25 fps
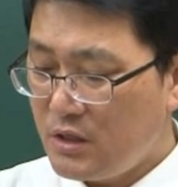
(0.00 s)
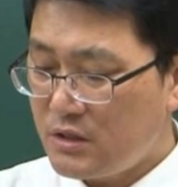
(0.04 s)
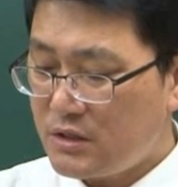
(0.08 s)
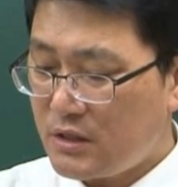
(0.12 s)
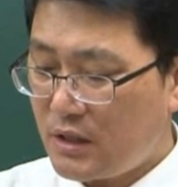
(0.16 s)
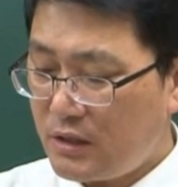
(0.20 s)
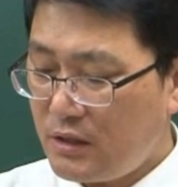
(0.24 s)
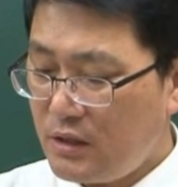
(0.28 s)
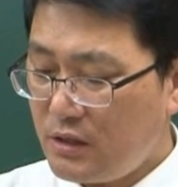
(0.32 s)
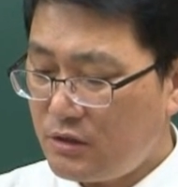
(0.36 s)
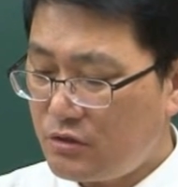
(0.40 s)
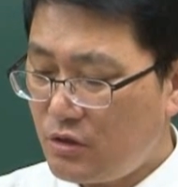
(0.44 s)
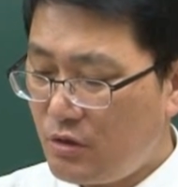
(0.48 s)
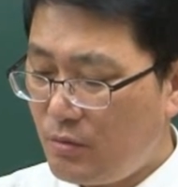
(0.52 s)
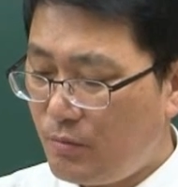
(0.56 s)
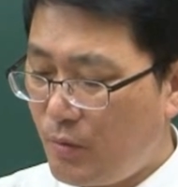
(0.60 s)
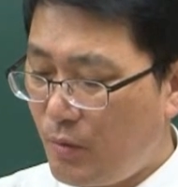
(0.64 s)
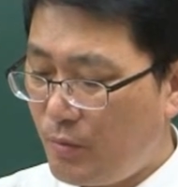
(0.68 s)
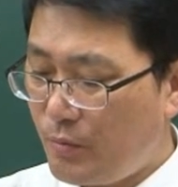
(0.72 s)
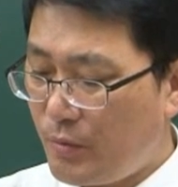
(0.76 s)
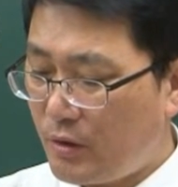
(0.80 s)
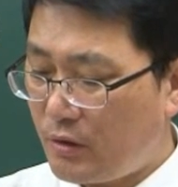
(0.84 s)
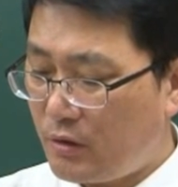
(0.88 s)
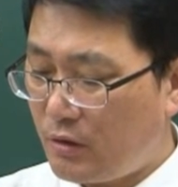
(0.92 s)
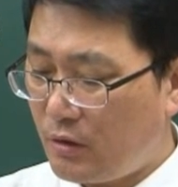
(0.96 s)
자, 그래서
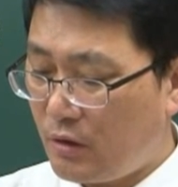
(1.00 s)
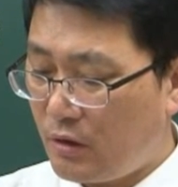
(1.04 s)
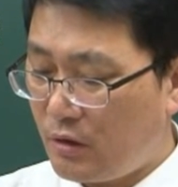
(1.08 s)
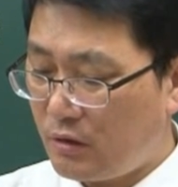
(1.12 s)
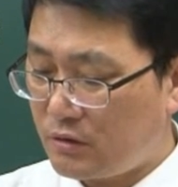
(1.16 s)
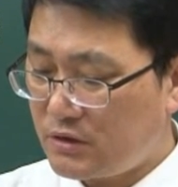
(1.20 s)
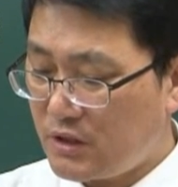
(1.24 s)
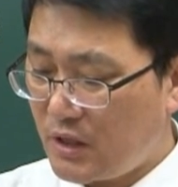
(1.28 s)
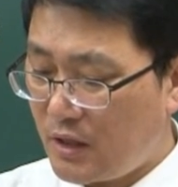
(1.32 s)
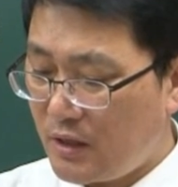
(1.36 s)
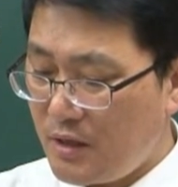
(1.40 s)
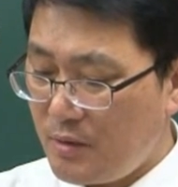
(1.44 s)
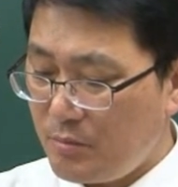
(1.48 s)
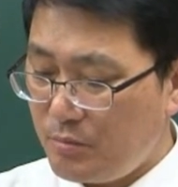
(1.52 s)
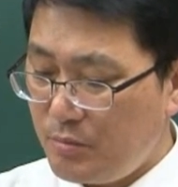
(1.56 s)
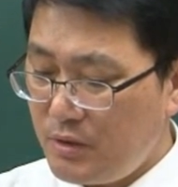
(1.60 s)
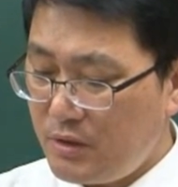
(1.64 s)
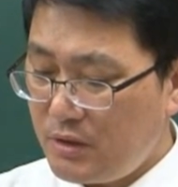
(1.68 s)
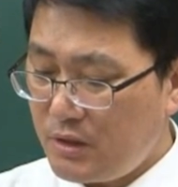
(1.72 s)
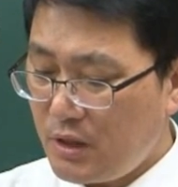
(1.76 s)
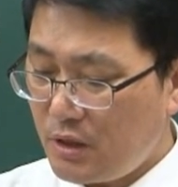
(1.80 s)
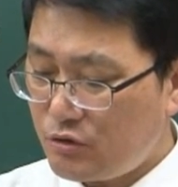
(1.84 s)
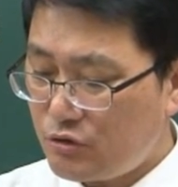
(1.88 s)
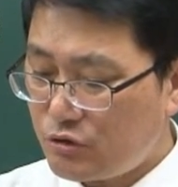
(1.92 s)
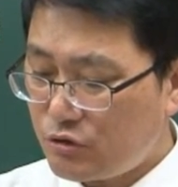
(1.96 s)
보면은, 자,
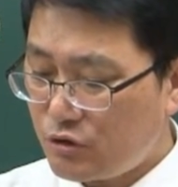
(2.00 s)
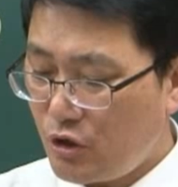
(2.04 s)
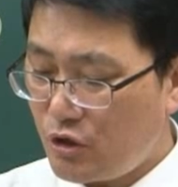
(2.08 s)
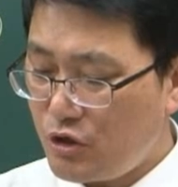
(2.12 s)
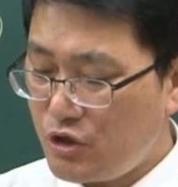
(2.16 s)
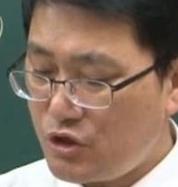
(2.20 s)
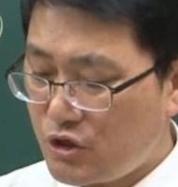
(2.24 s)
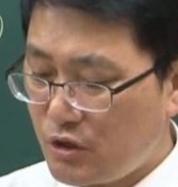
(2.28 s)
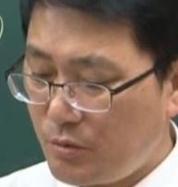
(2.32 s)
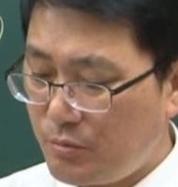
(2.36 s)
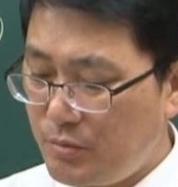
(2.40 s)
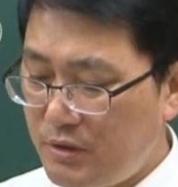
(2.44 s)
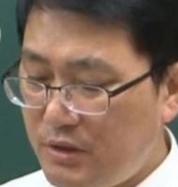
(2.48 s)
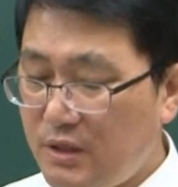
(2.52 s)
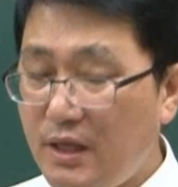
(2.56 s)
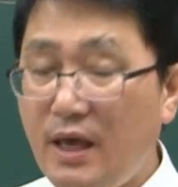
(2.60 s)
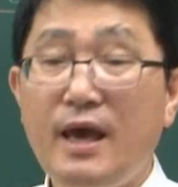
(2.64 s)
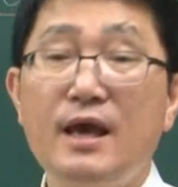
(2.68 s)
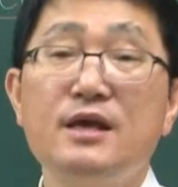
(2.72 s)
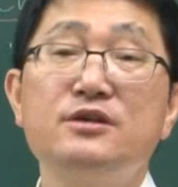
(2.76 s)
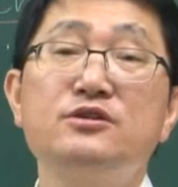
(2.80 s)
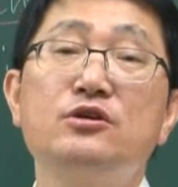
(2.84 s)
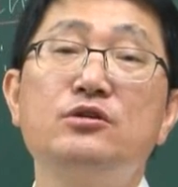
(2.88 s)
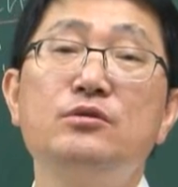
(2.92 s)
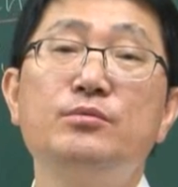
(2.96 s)
밑에도 써있죠. 밑에
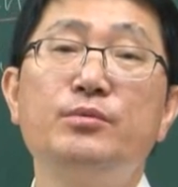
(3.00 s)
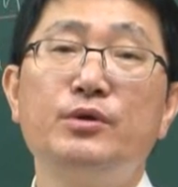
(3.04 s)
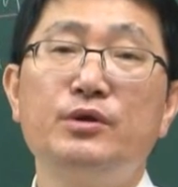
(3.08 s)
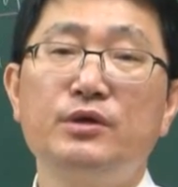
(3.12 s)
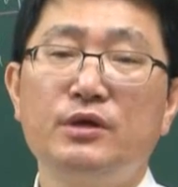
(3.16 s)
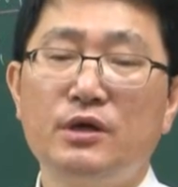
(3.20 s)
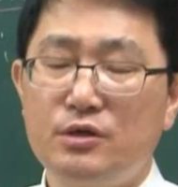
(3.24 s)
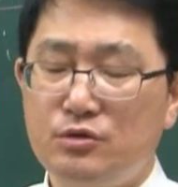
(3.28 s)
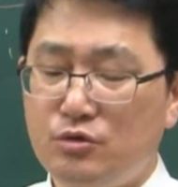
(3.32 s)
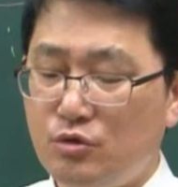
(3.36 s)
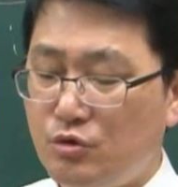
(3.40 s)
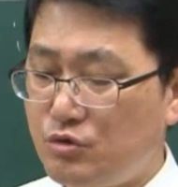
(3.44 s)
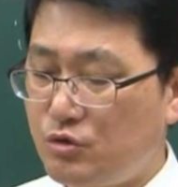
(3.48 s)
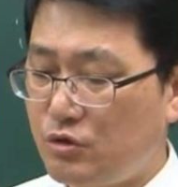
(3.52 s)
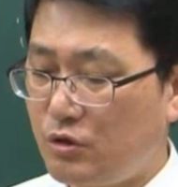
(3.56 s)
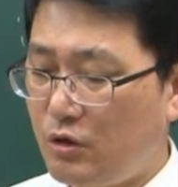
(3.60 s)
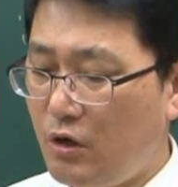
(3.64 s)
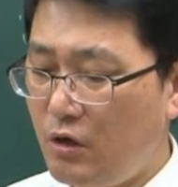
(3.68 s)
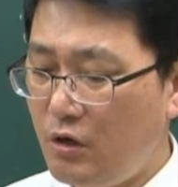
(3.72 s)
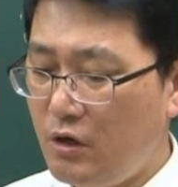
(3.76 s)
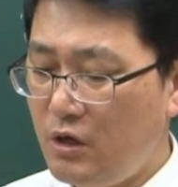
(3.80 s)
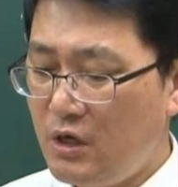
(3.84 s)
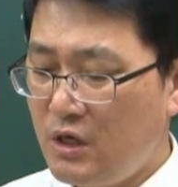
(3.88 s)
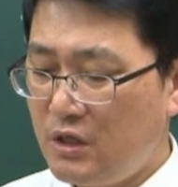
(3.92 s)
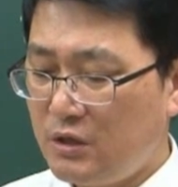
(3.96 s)
해설을 보는 게
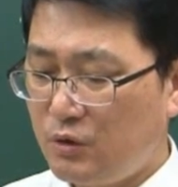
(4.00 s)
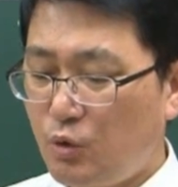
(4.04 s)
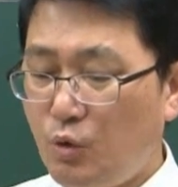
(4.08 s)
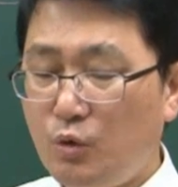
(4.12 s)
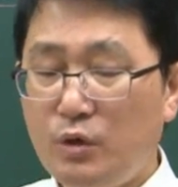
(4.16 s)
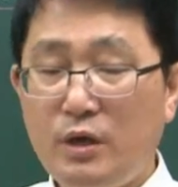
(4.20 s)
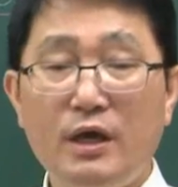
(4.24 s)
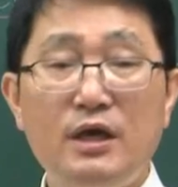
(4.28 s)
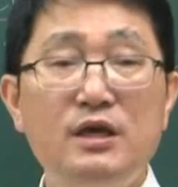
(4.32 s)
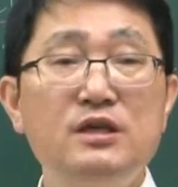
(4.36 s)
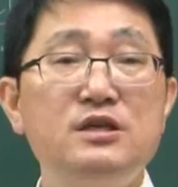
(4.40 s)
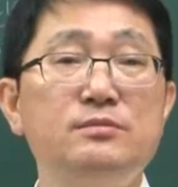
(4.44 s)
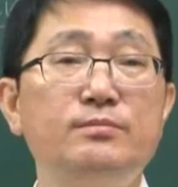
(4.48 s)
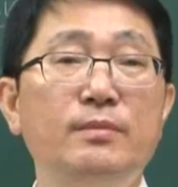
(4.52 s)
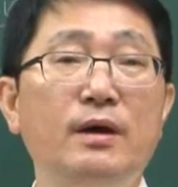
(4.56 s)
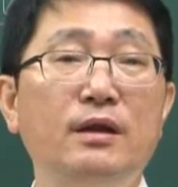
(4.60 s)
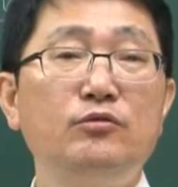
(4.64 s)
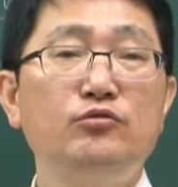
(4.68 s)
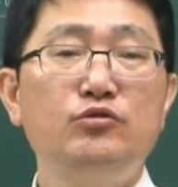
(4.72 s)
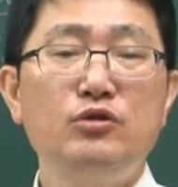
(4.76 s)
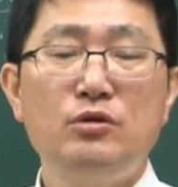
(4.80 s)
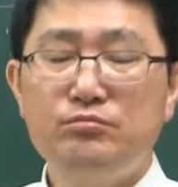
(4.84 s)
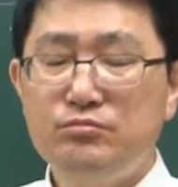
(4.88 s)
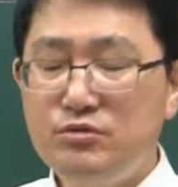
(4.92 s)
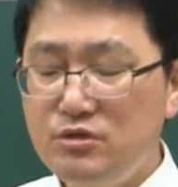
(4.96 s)
좋죠. 또
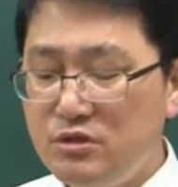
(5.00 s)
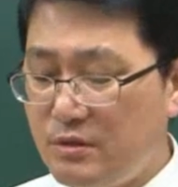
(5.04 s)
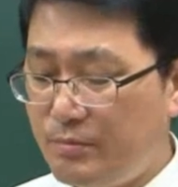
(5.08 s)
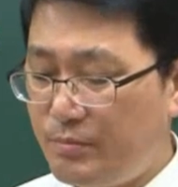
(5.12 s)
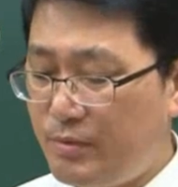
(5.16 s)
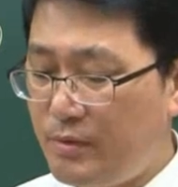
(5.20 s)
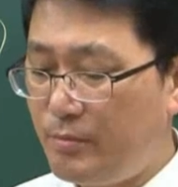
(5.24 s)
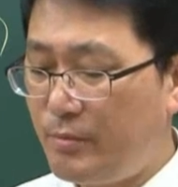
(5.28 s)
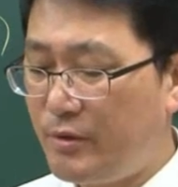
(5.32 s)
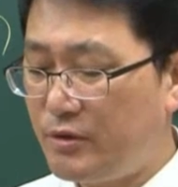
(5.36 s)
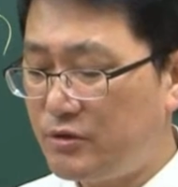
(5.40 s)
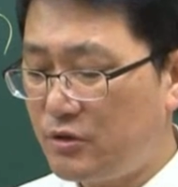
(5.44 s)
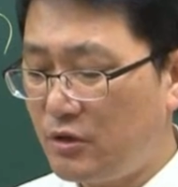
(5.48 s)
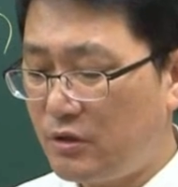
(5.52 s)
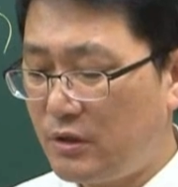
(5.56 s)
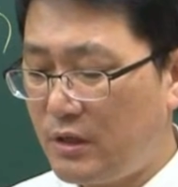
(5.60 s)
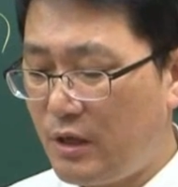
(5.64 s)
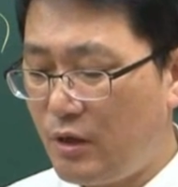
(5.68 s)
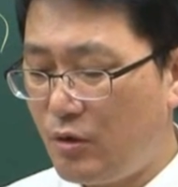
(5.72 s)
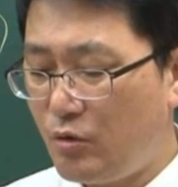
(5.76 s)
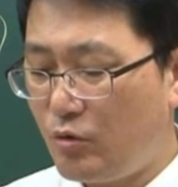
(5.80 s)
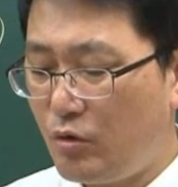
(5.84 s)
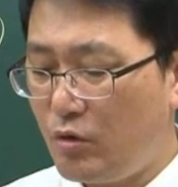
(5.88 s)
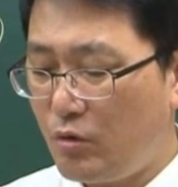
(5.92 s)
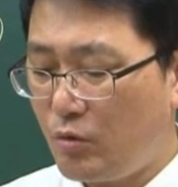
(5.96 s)
얘기지만 우리 문제 풀면서
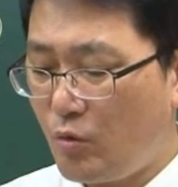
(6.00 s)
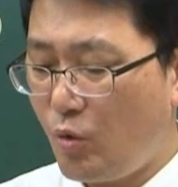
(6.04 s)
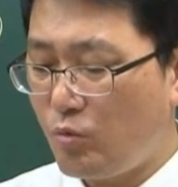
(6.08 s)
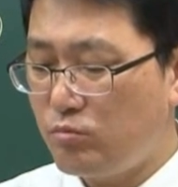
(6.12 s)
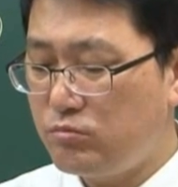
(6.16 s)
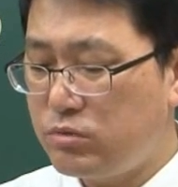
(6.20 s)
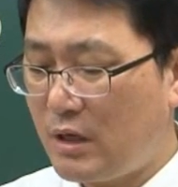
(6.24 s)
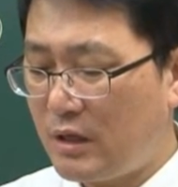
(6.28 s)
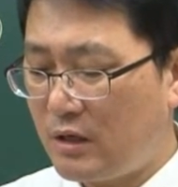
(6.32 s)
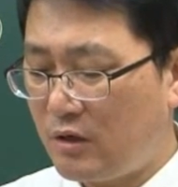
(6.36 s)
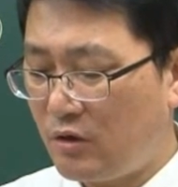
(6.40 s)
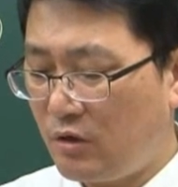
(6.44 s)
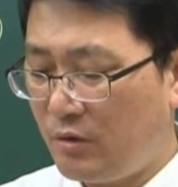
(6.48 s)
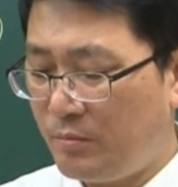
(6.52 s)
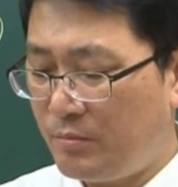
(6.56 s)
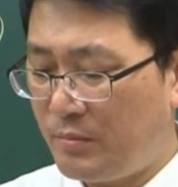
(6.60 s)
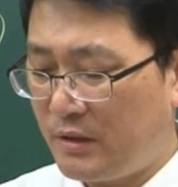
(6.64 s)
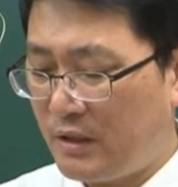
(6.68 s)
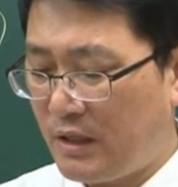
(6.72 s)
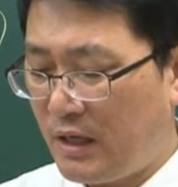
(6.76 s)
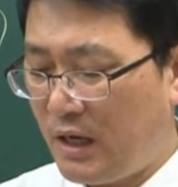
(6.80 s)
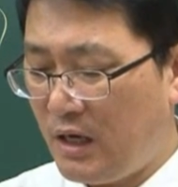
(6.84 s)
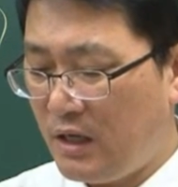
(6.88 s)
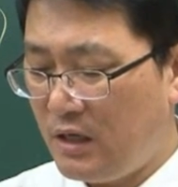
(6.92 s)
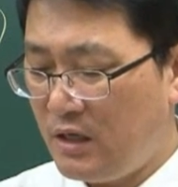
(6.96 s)
내용을 공부하는
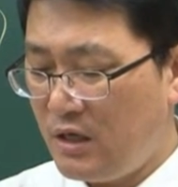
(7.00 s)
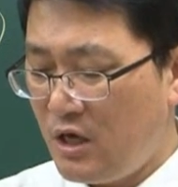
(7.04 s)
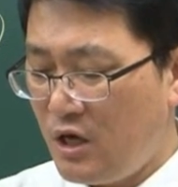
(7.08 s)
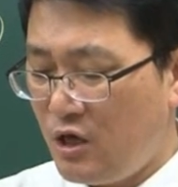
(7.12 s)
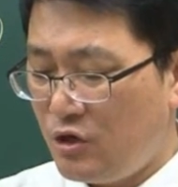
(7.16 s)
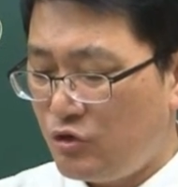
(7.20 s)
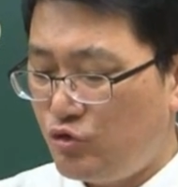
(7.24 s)
겁니다.